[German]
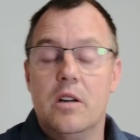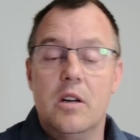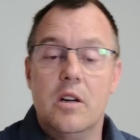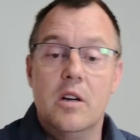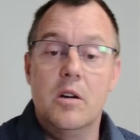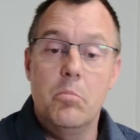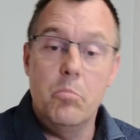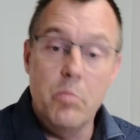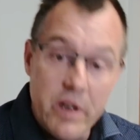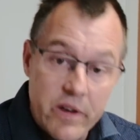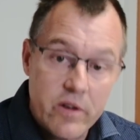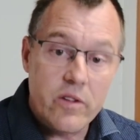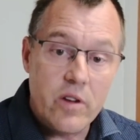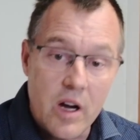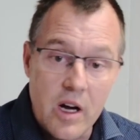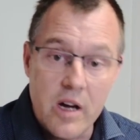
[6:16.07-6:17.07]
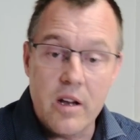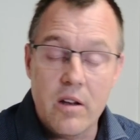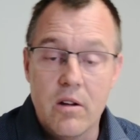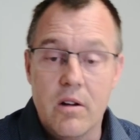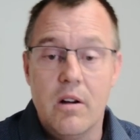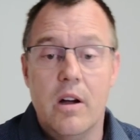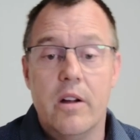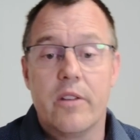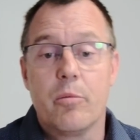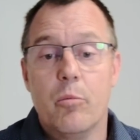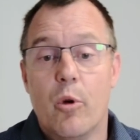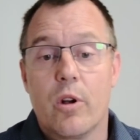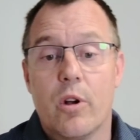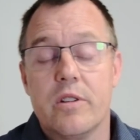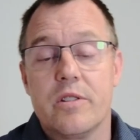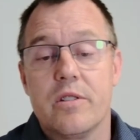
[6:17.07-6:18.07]
äh, Mitteiler, als
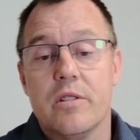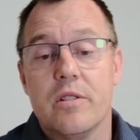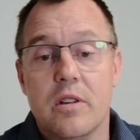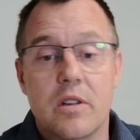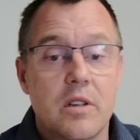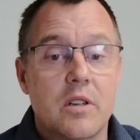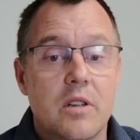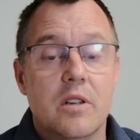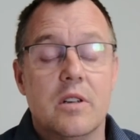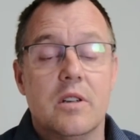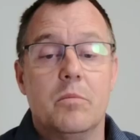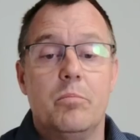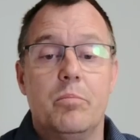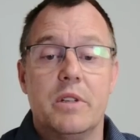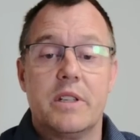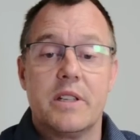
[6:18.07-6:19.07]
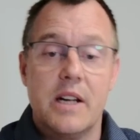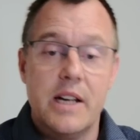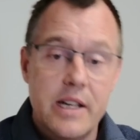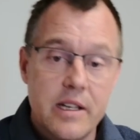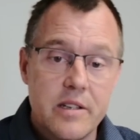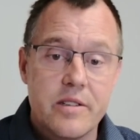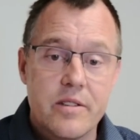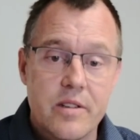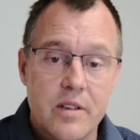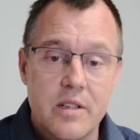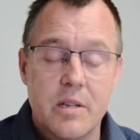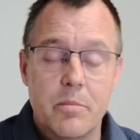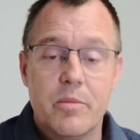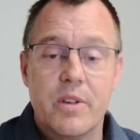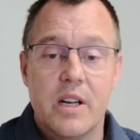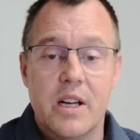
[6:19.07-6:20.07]
mögliche äh, Beteiligte
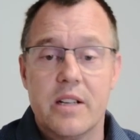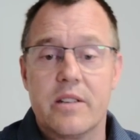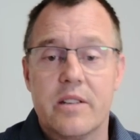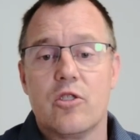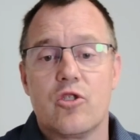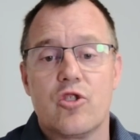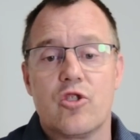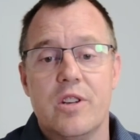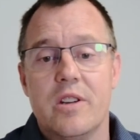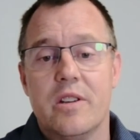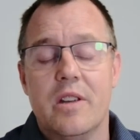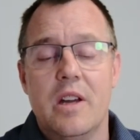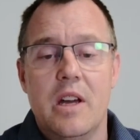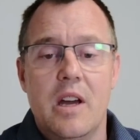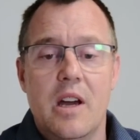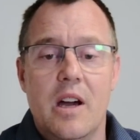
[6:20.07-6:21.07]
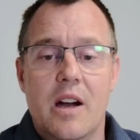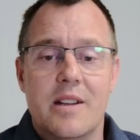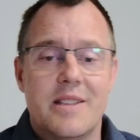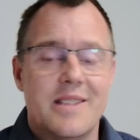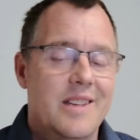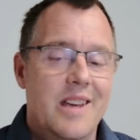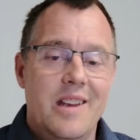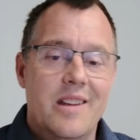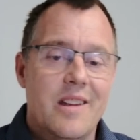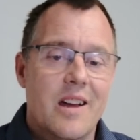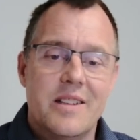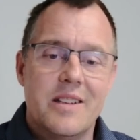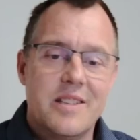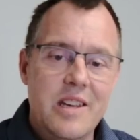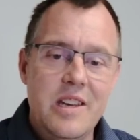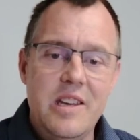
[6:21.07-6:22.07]
im Tatgeschehen, als, je,
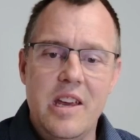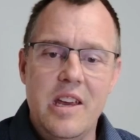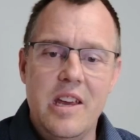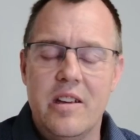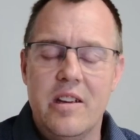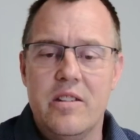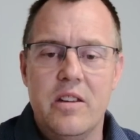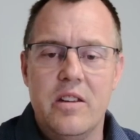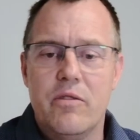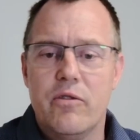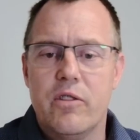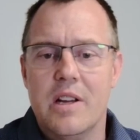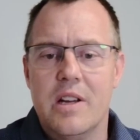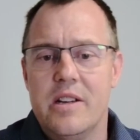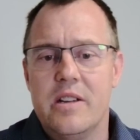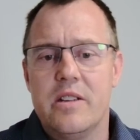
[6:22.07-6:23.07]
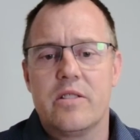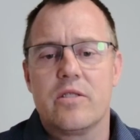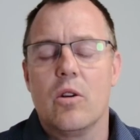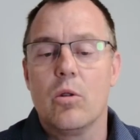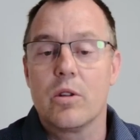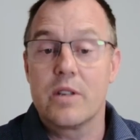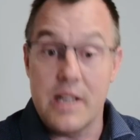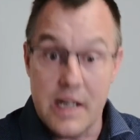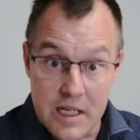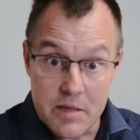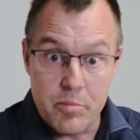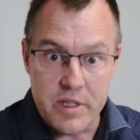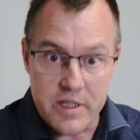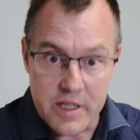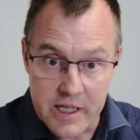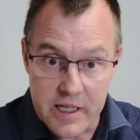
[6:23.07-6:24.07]
als diejenigen, die vielleicht auch
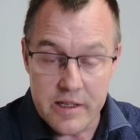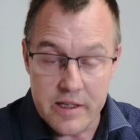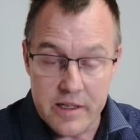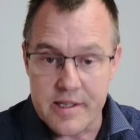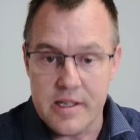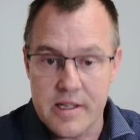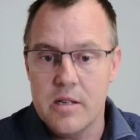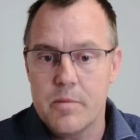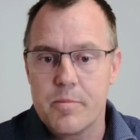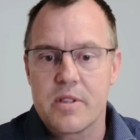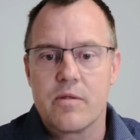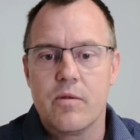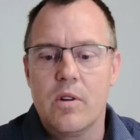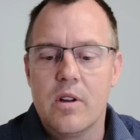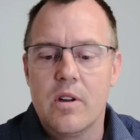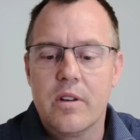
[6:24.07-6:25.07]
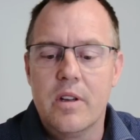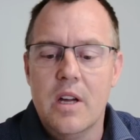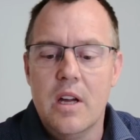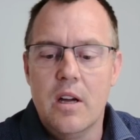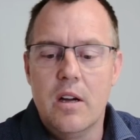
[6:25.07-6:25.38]
tatbeteiligt selbst waren,